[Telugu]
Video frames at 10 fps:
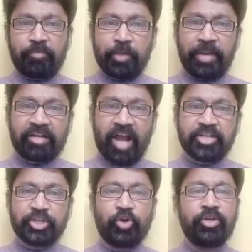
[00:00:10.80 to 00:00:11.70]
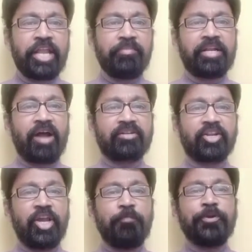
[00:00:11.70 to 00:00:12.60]
డిబేట్ టాక్ షో నేను మీ
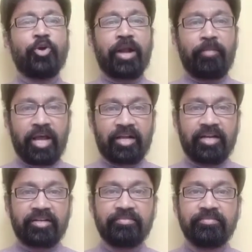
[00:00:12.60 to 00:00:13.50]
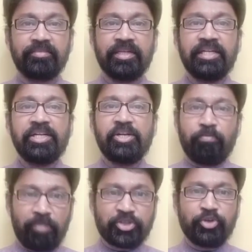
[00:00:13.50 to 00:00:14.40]
డాక్టర్ హిప్నో కమలాకర్
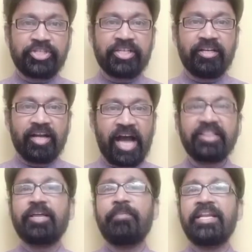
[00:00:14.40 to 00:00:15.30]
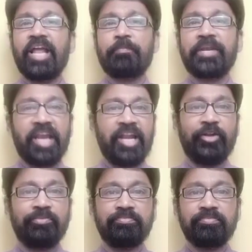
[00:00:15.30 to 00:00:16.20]
మసూచ్ అంతమై నలభై
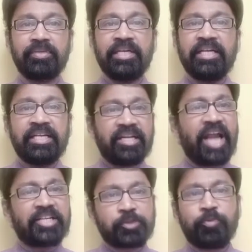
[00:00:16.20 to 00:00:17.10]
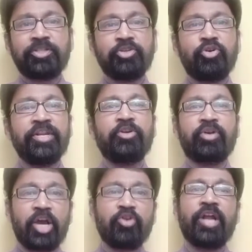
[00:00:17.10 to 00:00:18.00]
ఏళ్ళు నాటి స్ఫూర్తితో నేడు
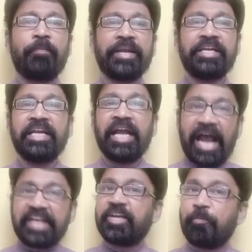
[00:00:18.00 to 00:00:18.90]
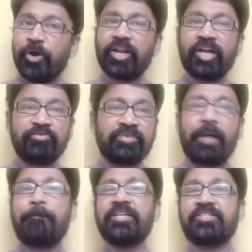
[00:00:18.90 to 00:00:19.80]
కరోనాపై ఐక్య పోరాటం
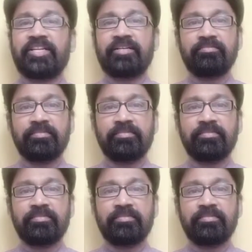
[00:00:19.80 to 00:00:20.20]
తప్పనిసరి